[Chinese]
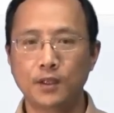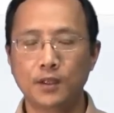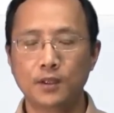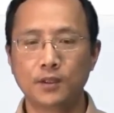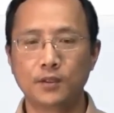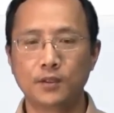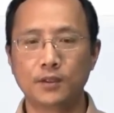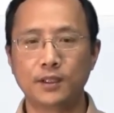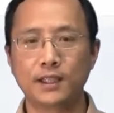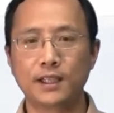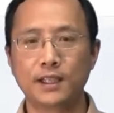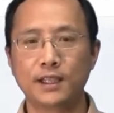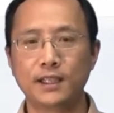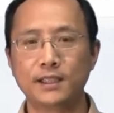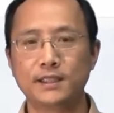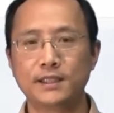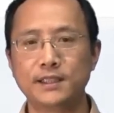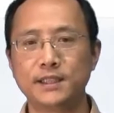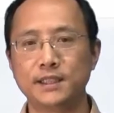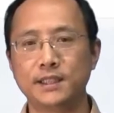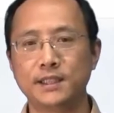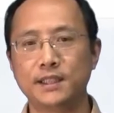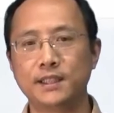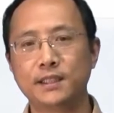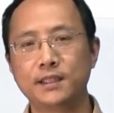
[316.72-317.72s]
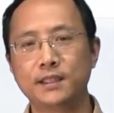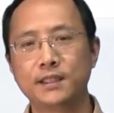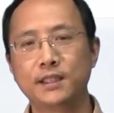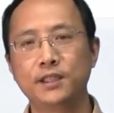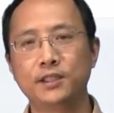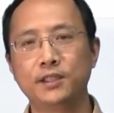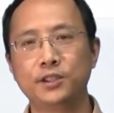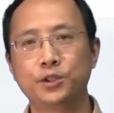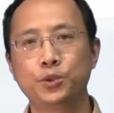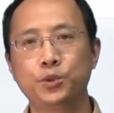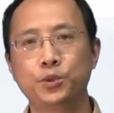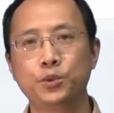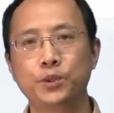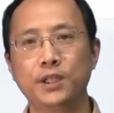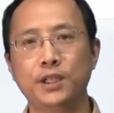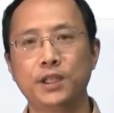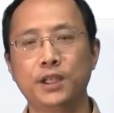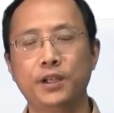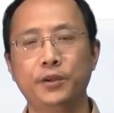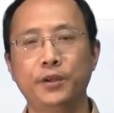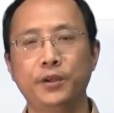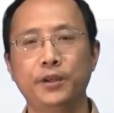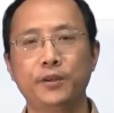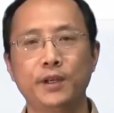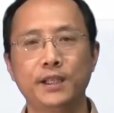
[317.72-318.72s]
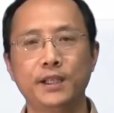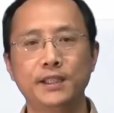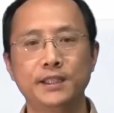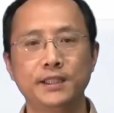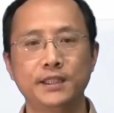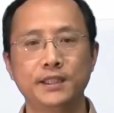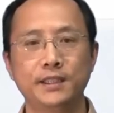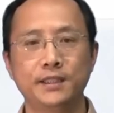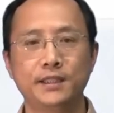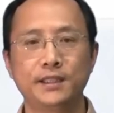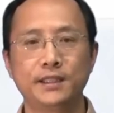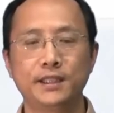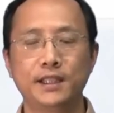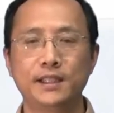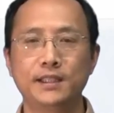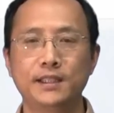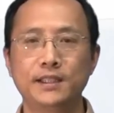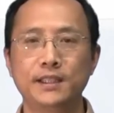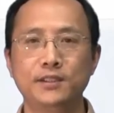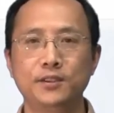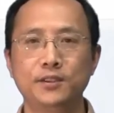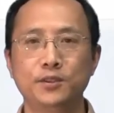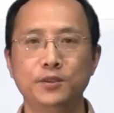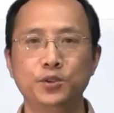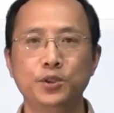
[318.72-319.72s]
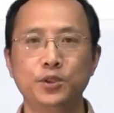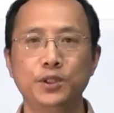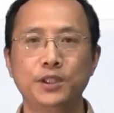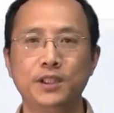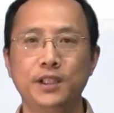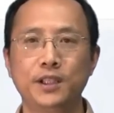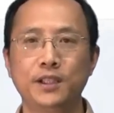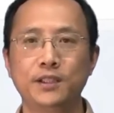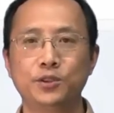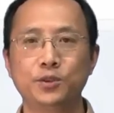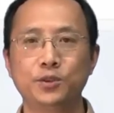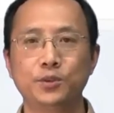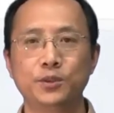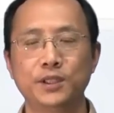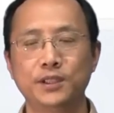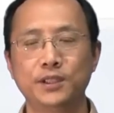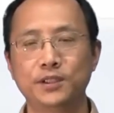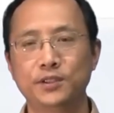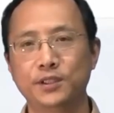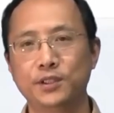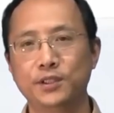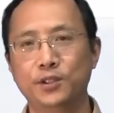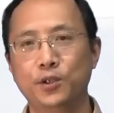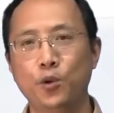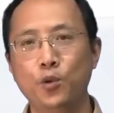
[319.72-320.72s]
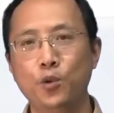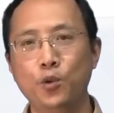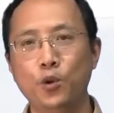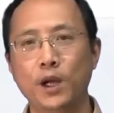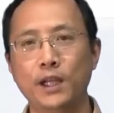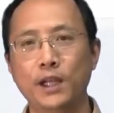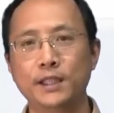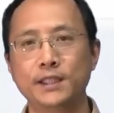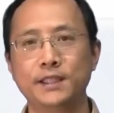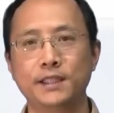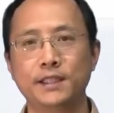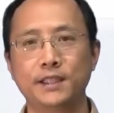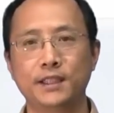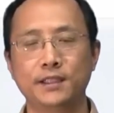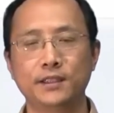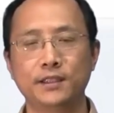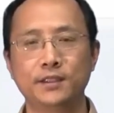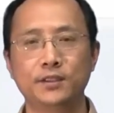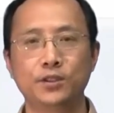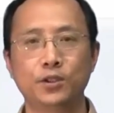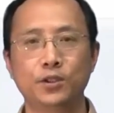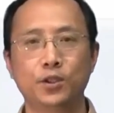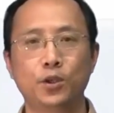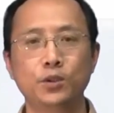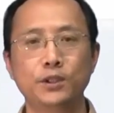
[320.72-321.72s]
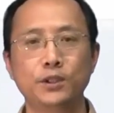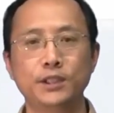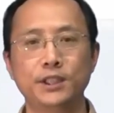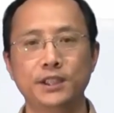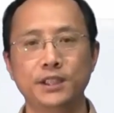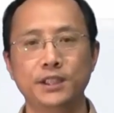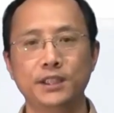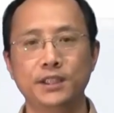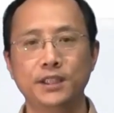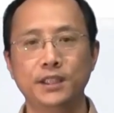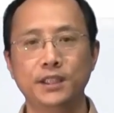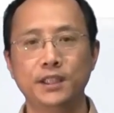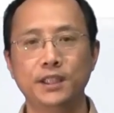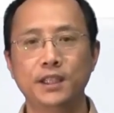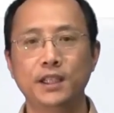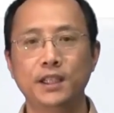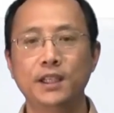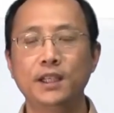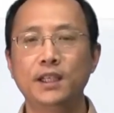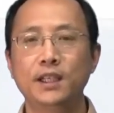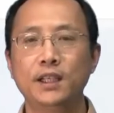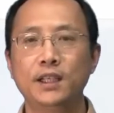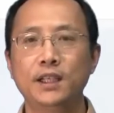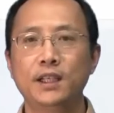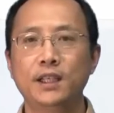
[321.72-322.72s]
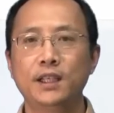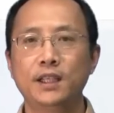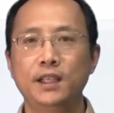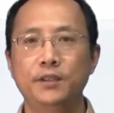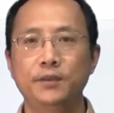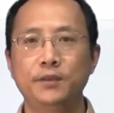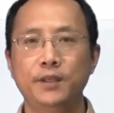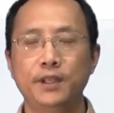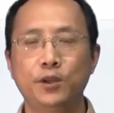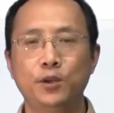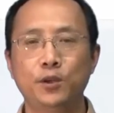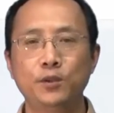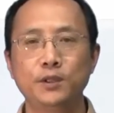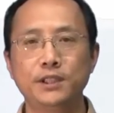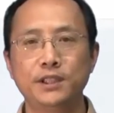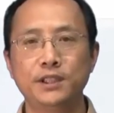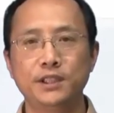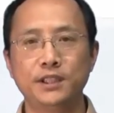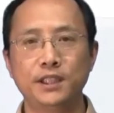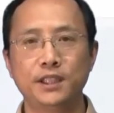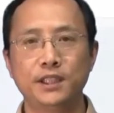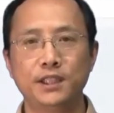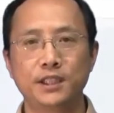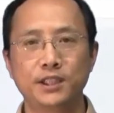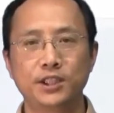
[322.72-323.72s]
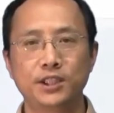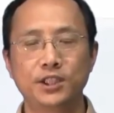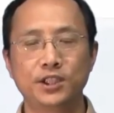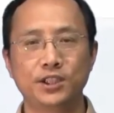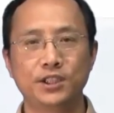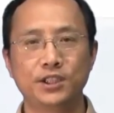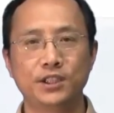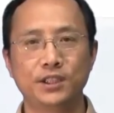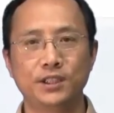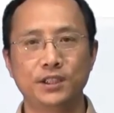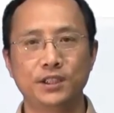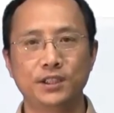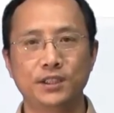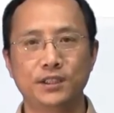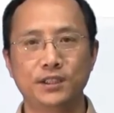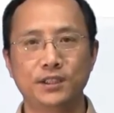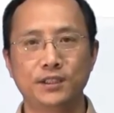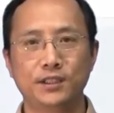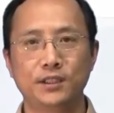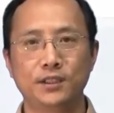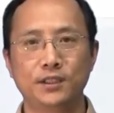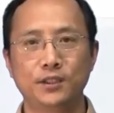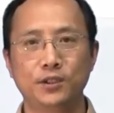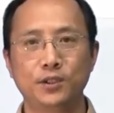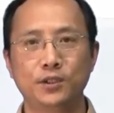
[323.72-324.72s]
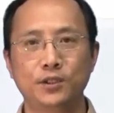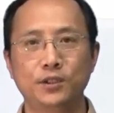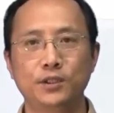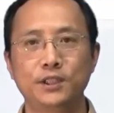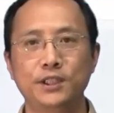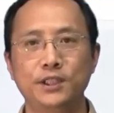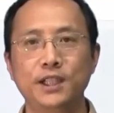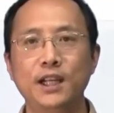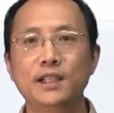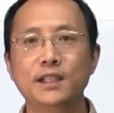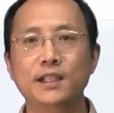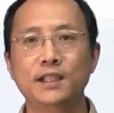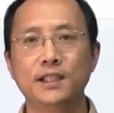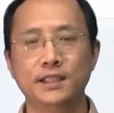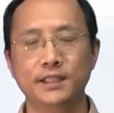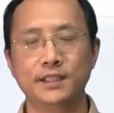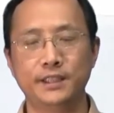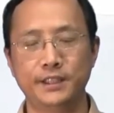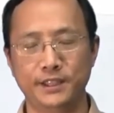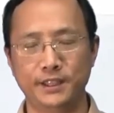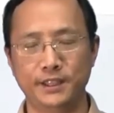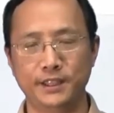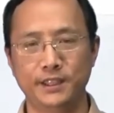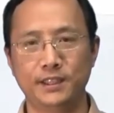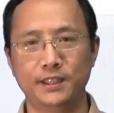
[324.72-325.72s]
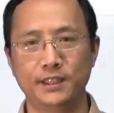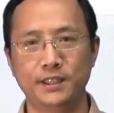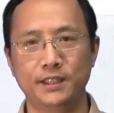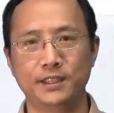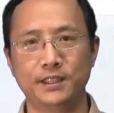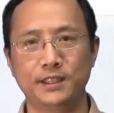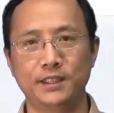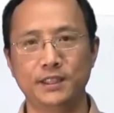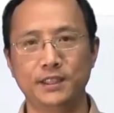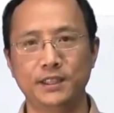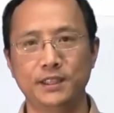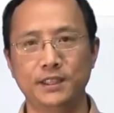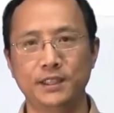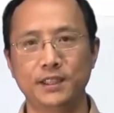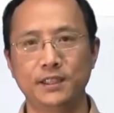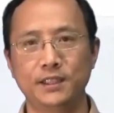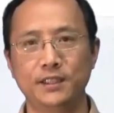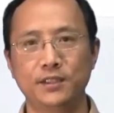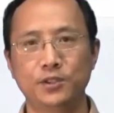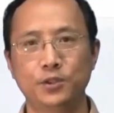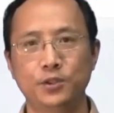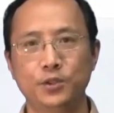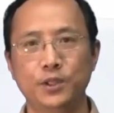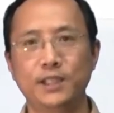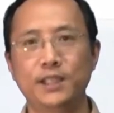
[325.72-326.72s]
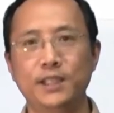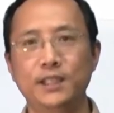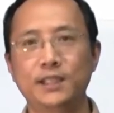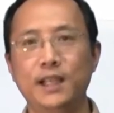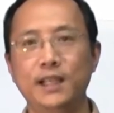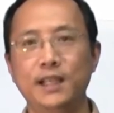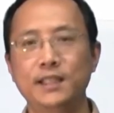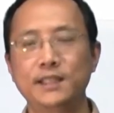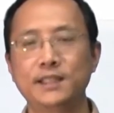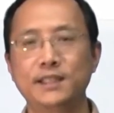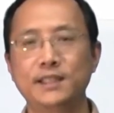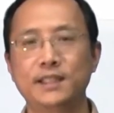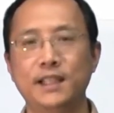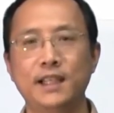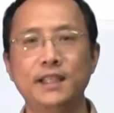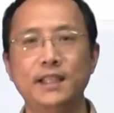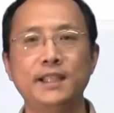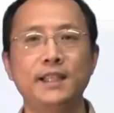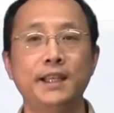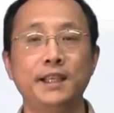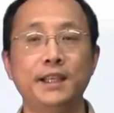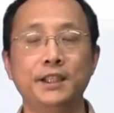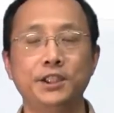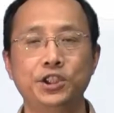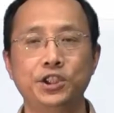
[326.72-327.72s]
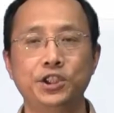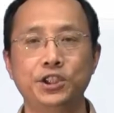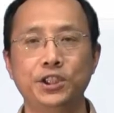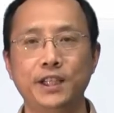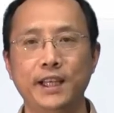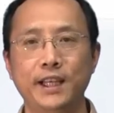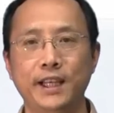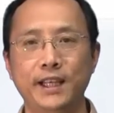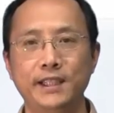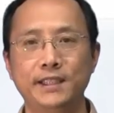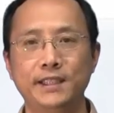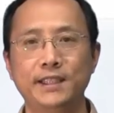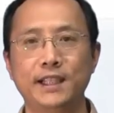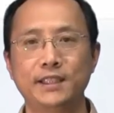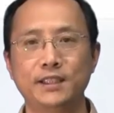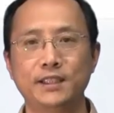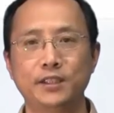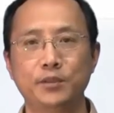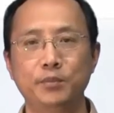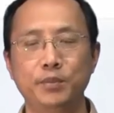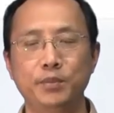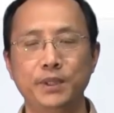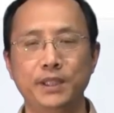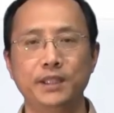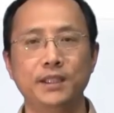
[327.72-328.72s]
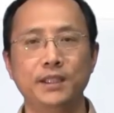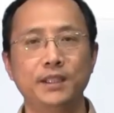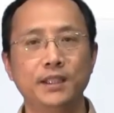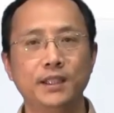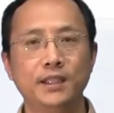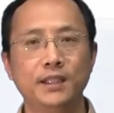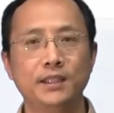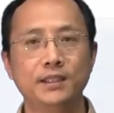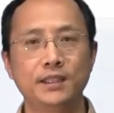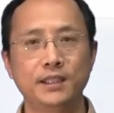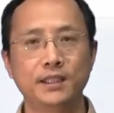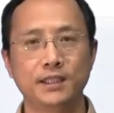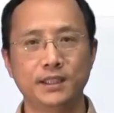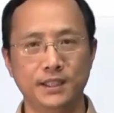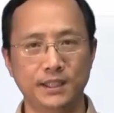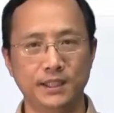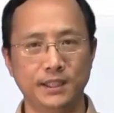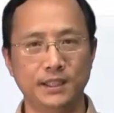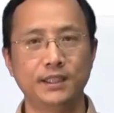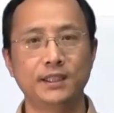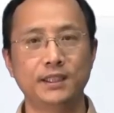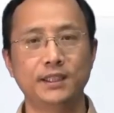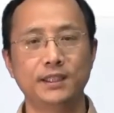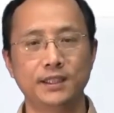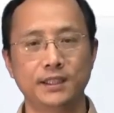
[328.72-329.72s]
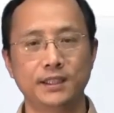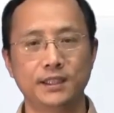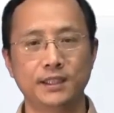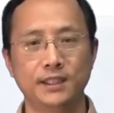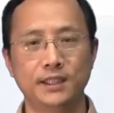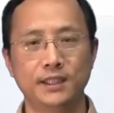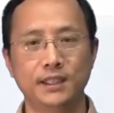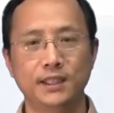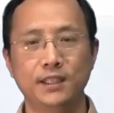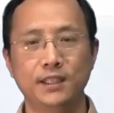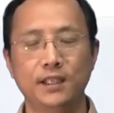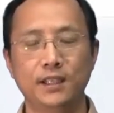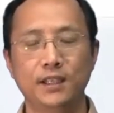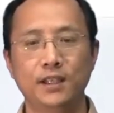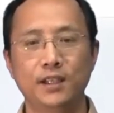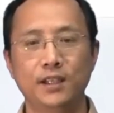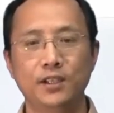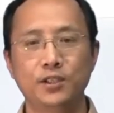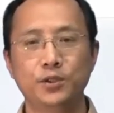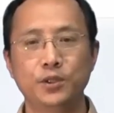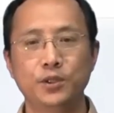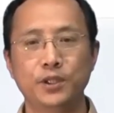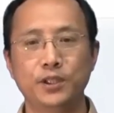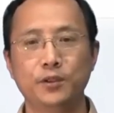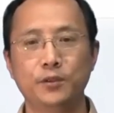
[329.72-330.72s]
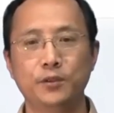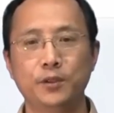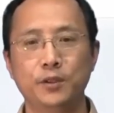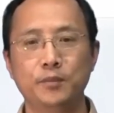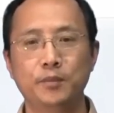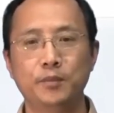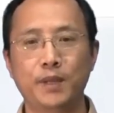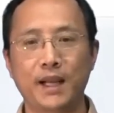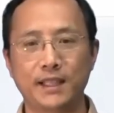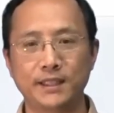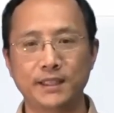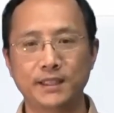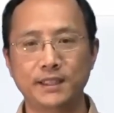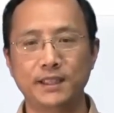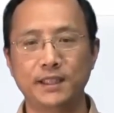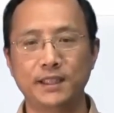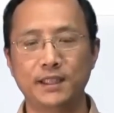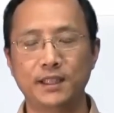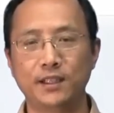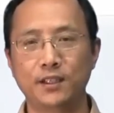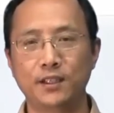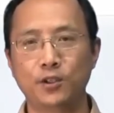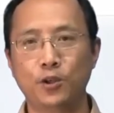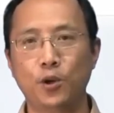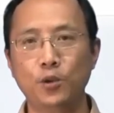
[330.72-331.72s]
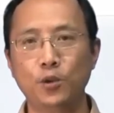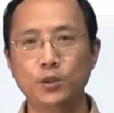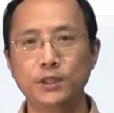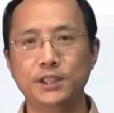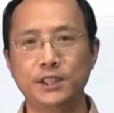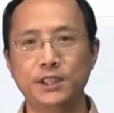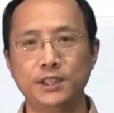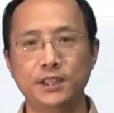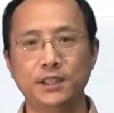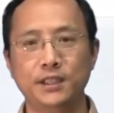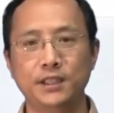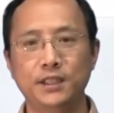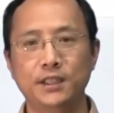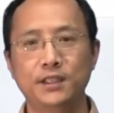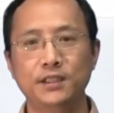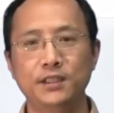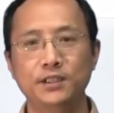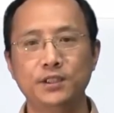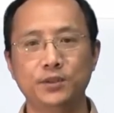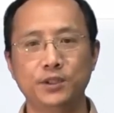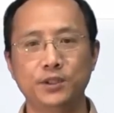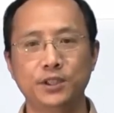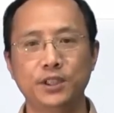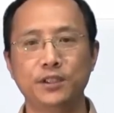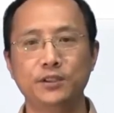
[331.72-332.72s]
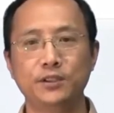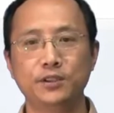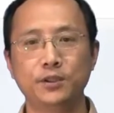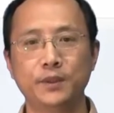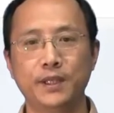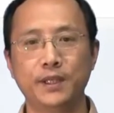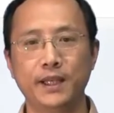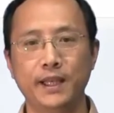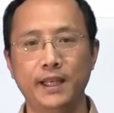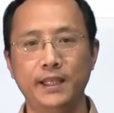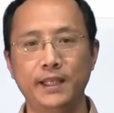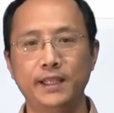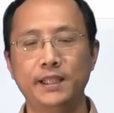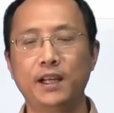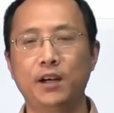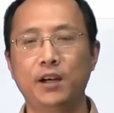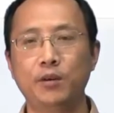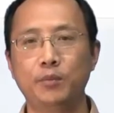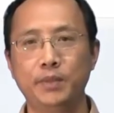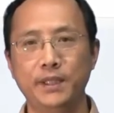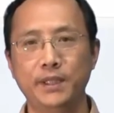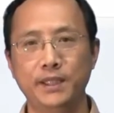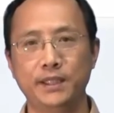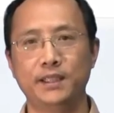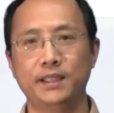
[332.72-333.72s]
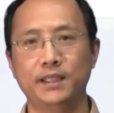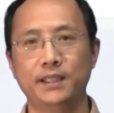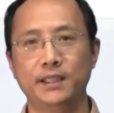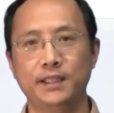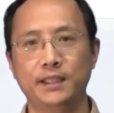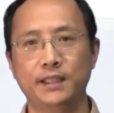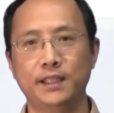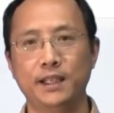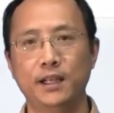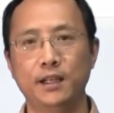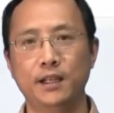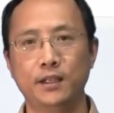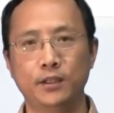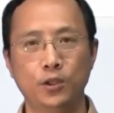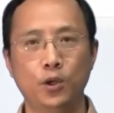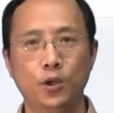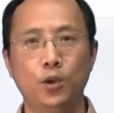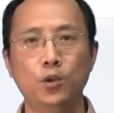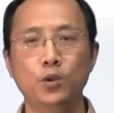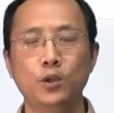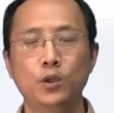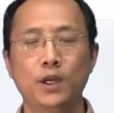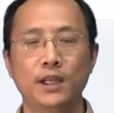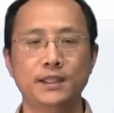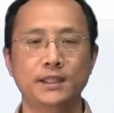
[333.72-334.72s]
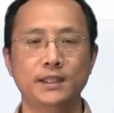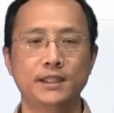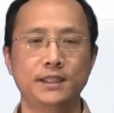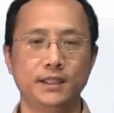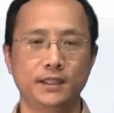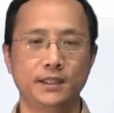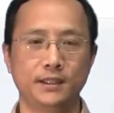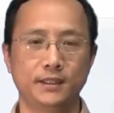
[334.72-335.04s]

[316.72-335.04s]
我们来看看几个特殊的二元关系，当然其中最特殊的就是空关系了，就是空集，因为空集呢是任何集合的子集，所以呢它自然也是 A 乘乘 B 这个集合的子集，所以呢我们把这个空集就称之为 A 到 B 的一个空关系。